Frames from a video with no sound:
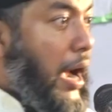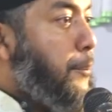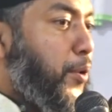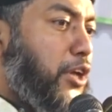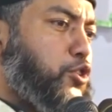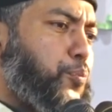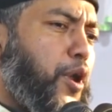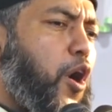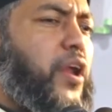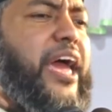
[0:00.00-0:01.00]
কাপড়ে
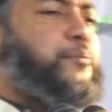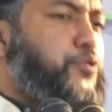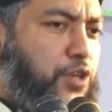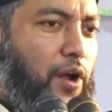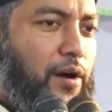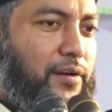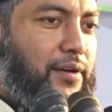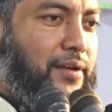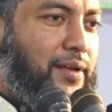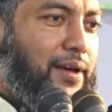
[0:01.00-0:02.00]
চুপড়ে অনেক বুজরগ
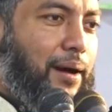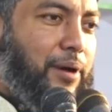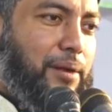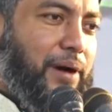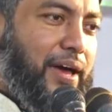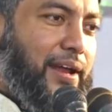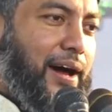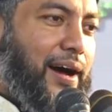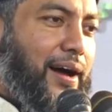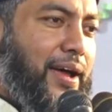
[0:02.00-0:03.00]
আমার
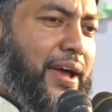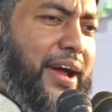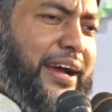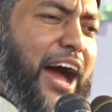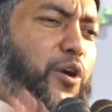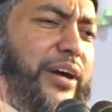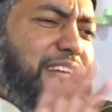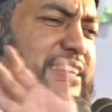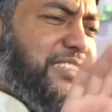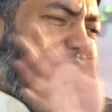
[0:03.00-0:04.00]
ভাইয়েরা কারো
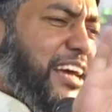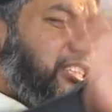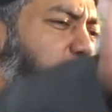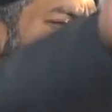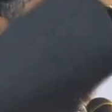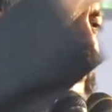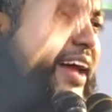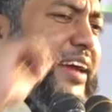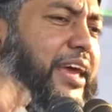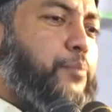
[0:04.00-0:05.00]
কাছে জিজ্ঞেস করিয়েন
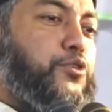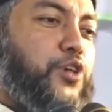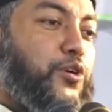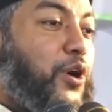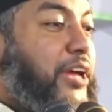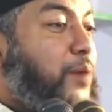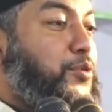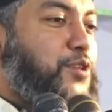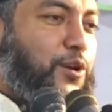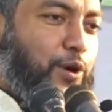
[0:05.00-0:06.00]
না কে বুজুর্গ কে
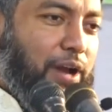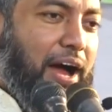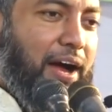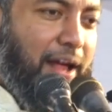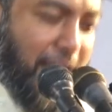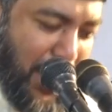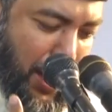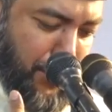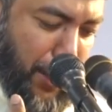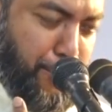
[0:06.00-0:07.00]
বুজুর্গ না
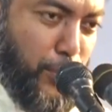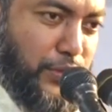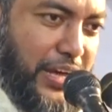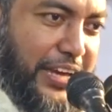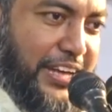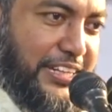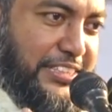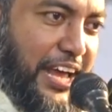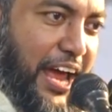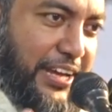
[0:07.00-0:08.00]
আমরা প্রত্যেকে
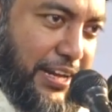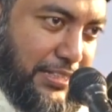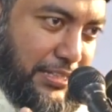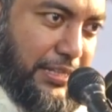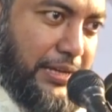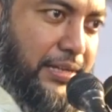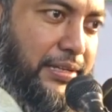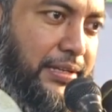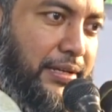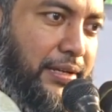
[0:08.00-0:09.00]
নিজের আয়না নিজে দেখি